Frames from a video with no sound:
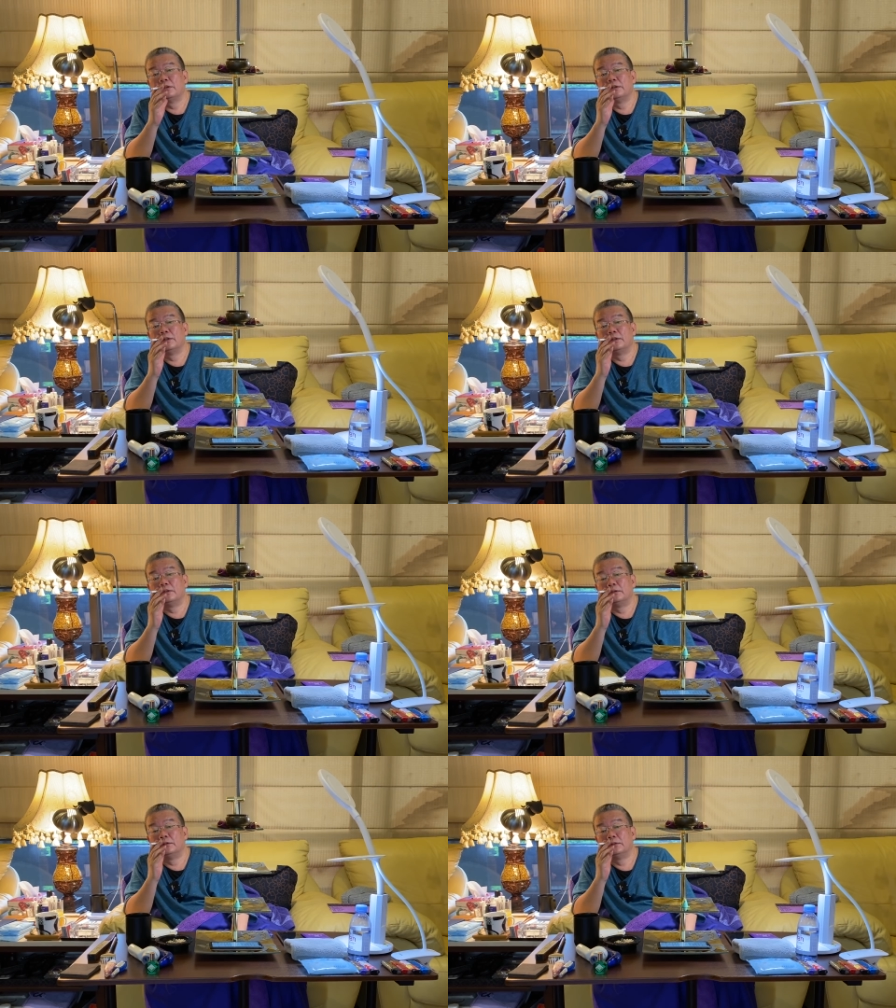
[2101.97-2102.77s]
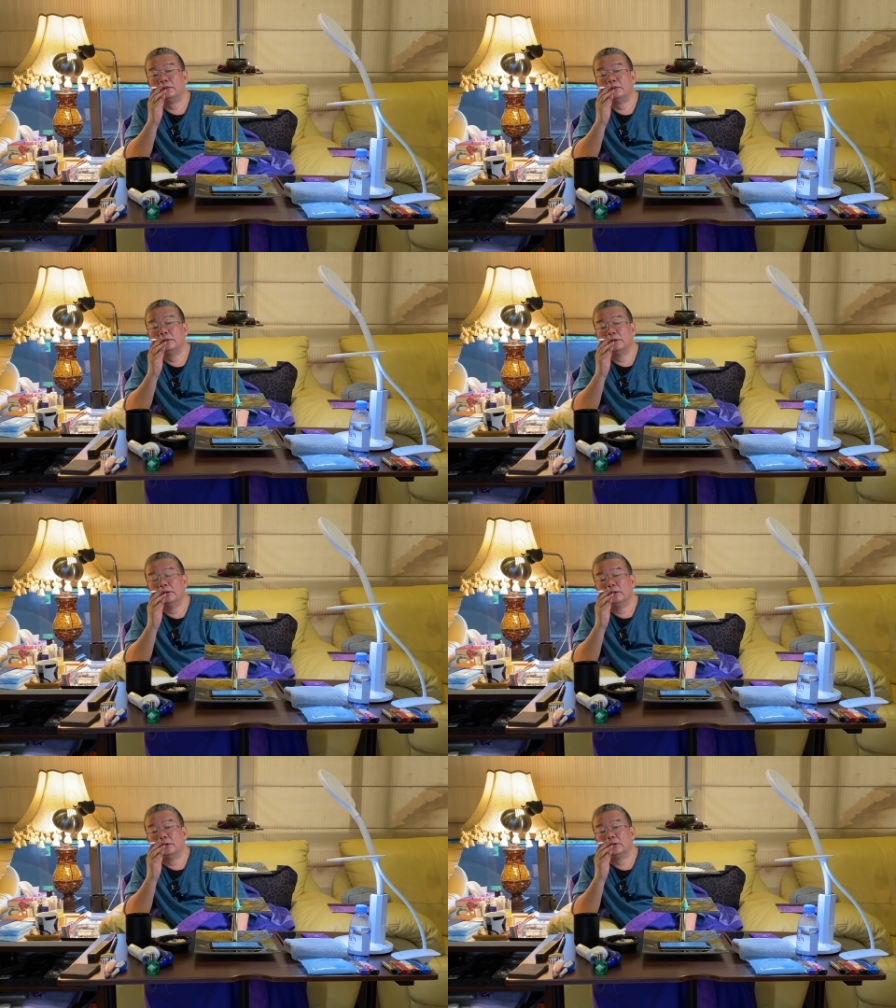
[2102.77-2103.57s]
以的了哈。
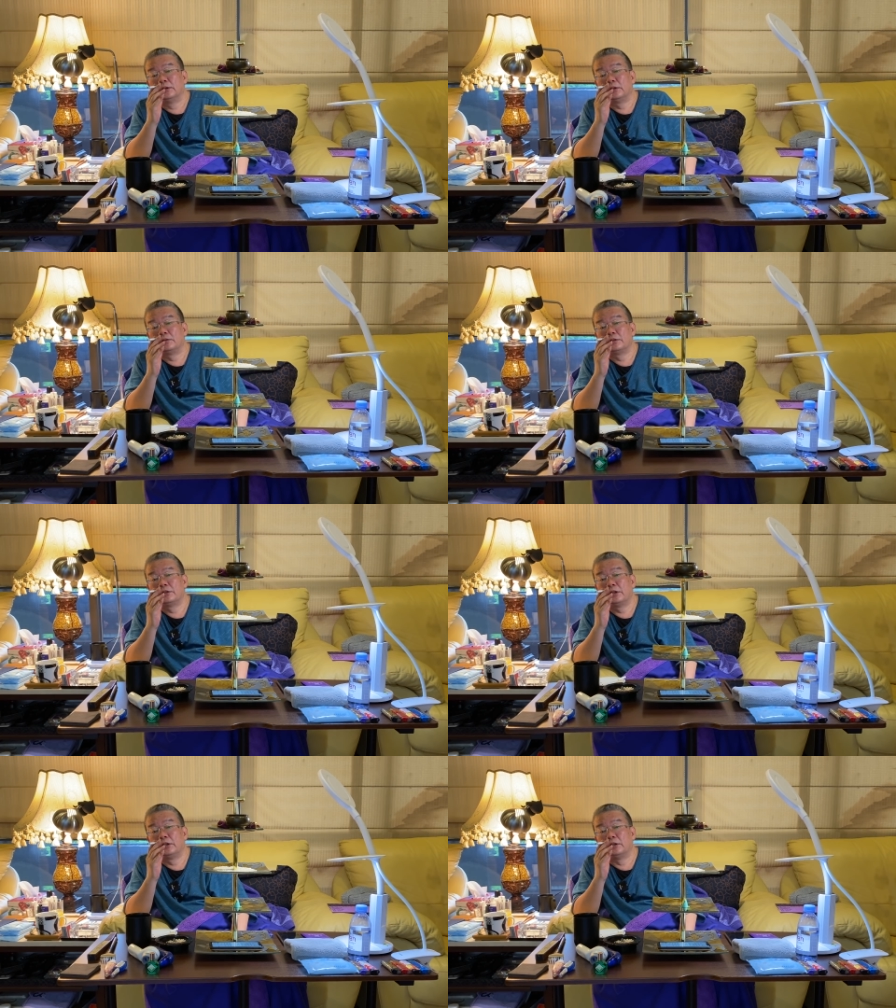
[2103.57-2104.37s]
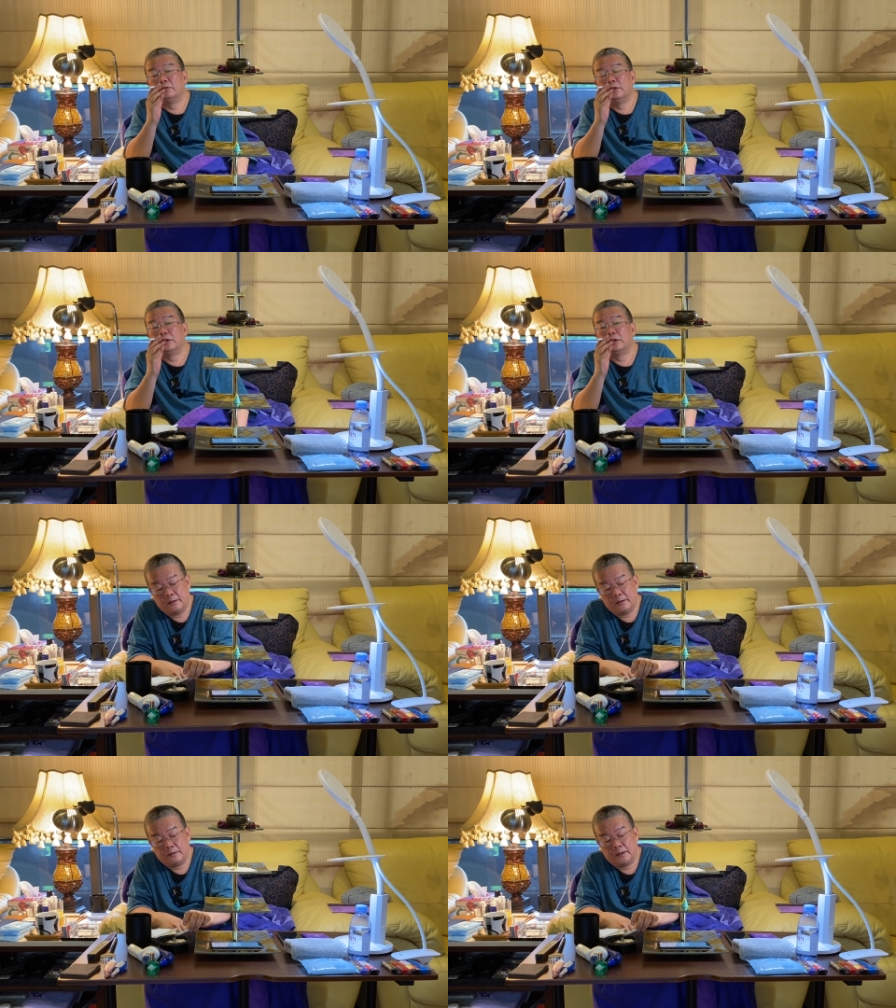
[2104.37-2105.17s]
现在都是下一个问题。
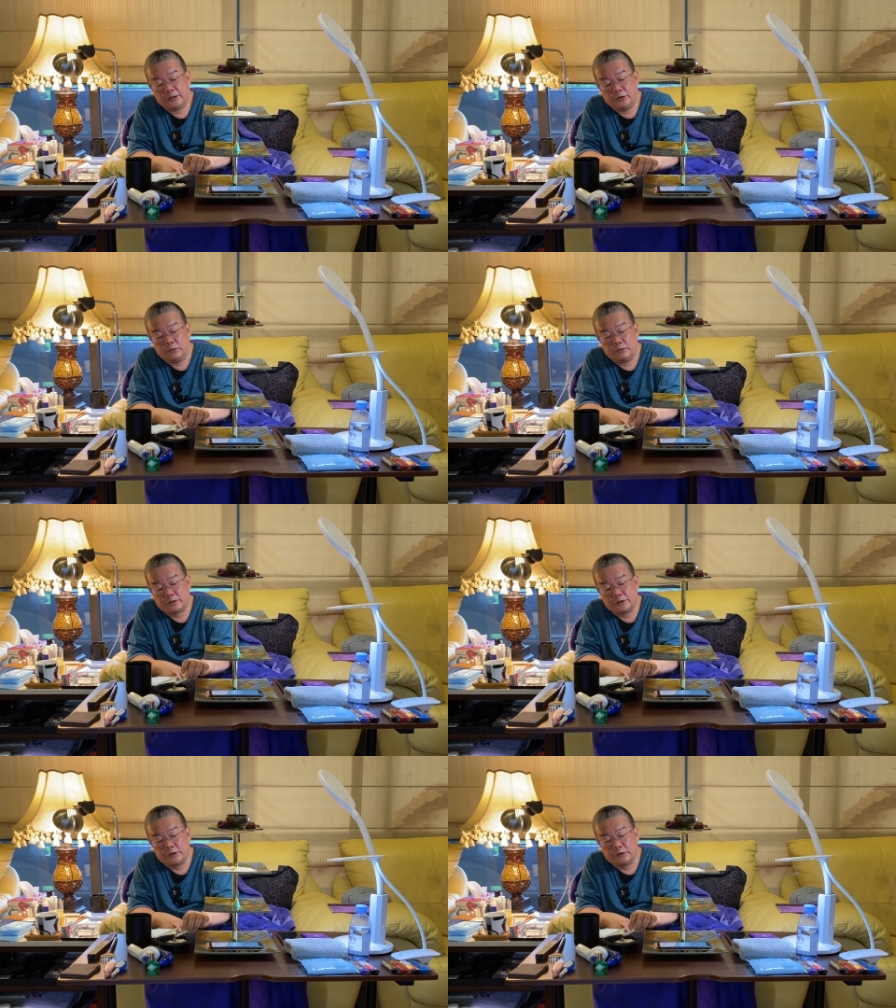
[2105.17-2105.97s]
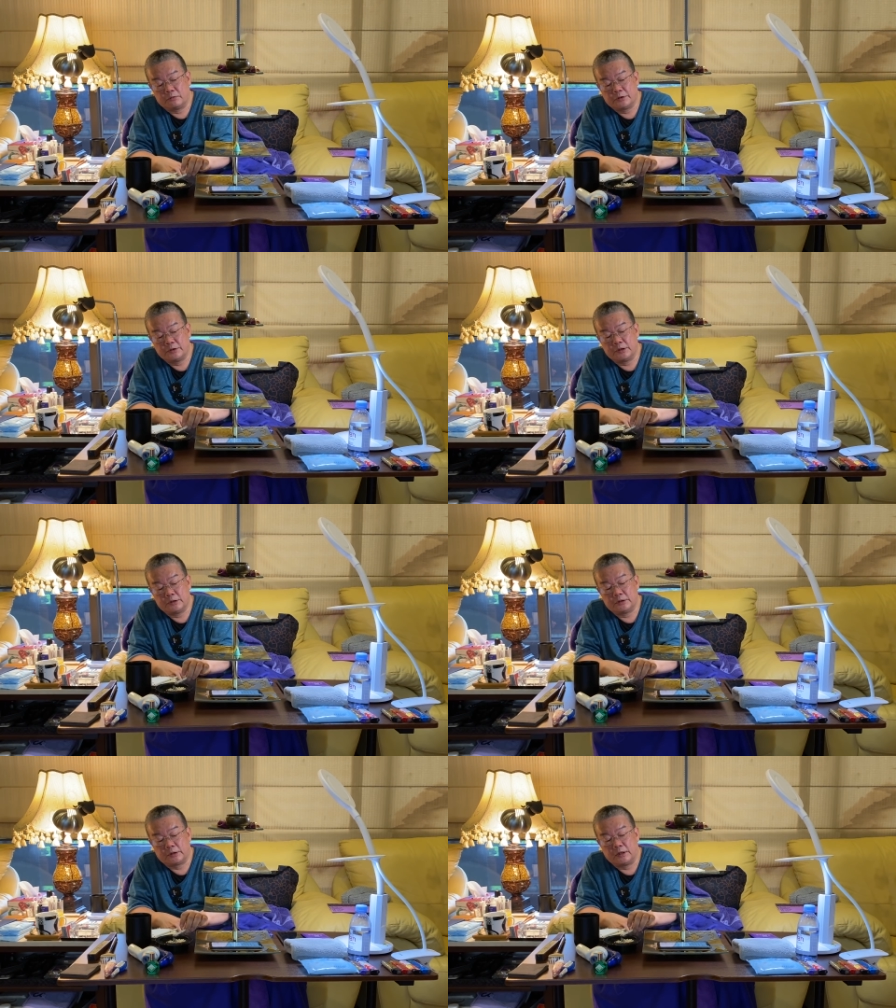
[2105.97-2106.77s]
那你拥有这些东西呢？
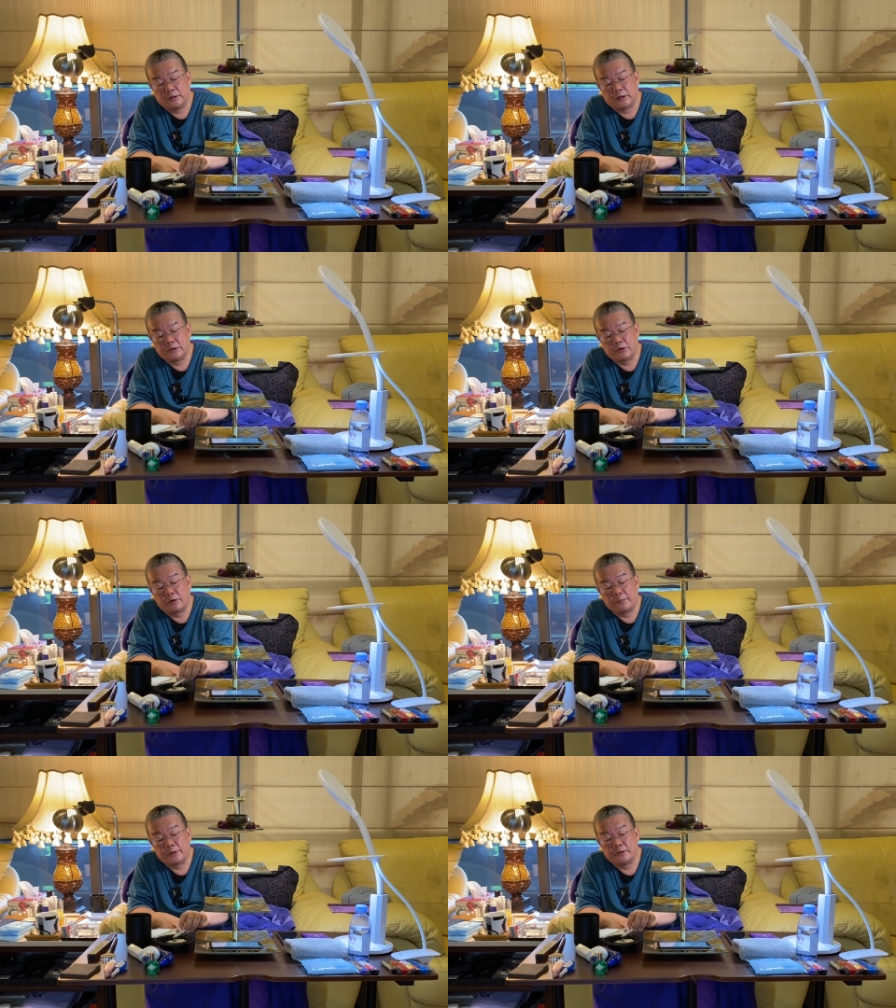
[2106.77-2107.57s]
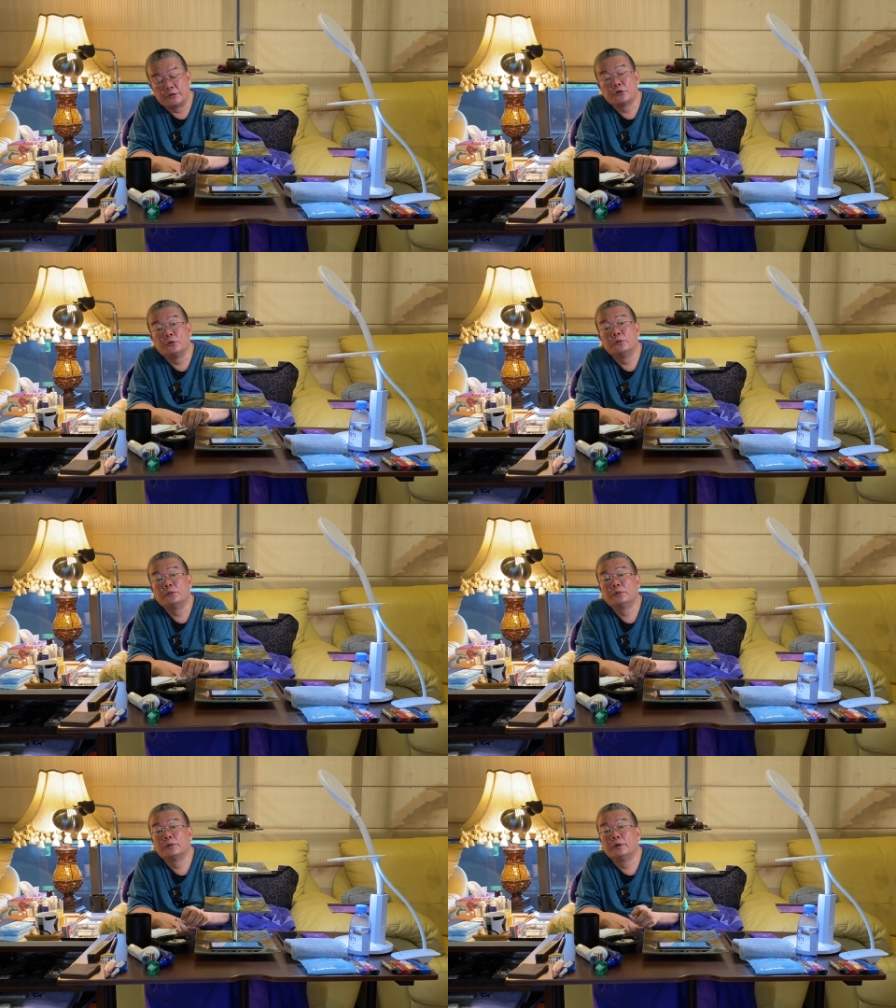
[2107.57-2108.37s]
你当然也可以交给别人修
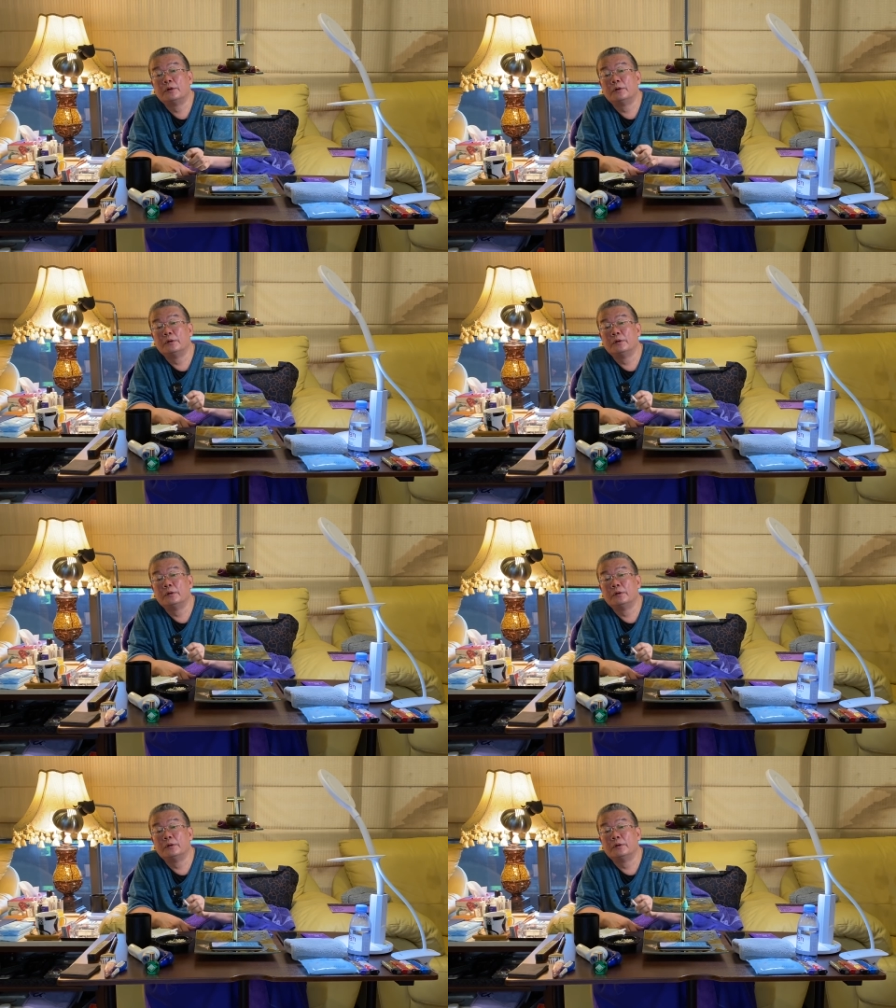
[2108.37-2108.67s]
哦。